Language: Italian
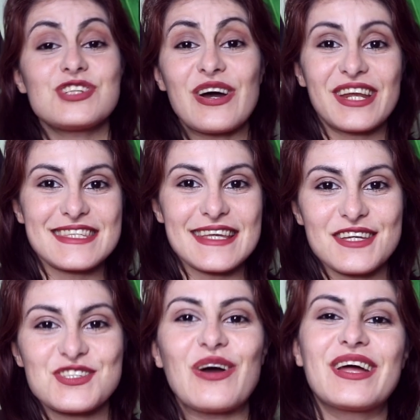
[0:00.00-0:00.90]
Ciao
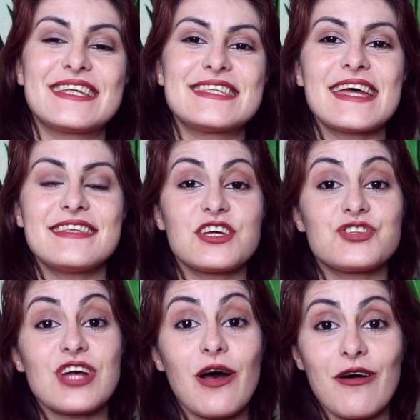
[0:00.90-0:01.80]
crizzette, ciao crizzetti e
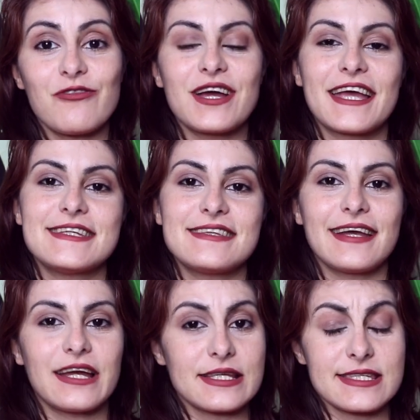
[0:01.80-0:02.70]
ciao a voi che
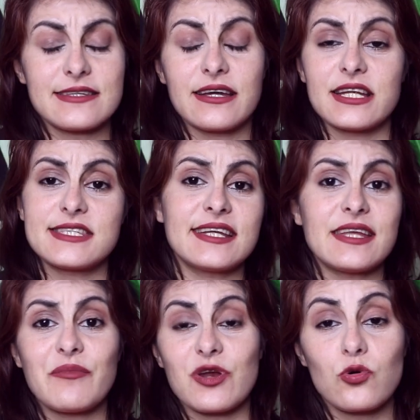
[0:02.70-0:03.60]
siete crizzetti e
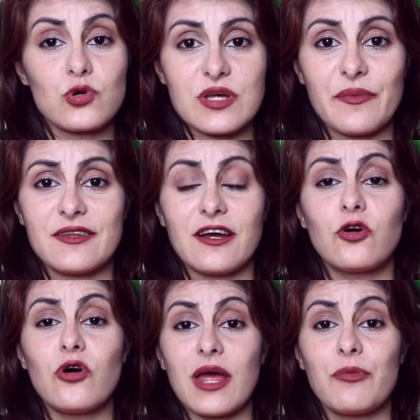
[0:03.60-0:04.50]
crizzette ma non lo sapete
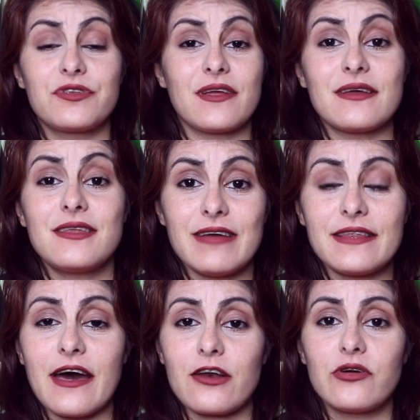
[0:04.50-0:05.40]
ancora e potete
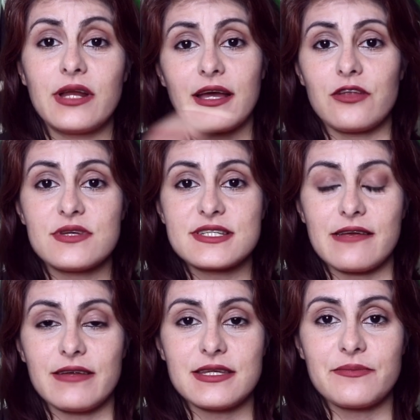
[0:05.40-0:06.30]
diventarlo cliccando
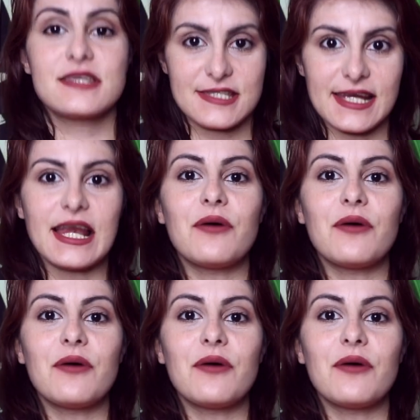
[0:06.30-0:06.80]
iscriviti. Sigla!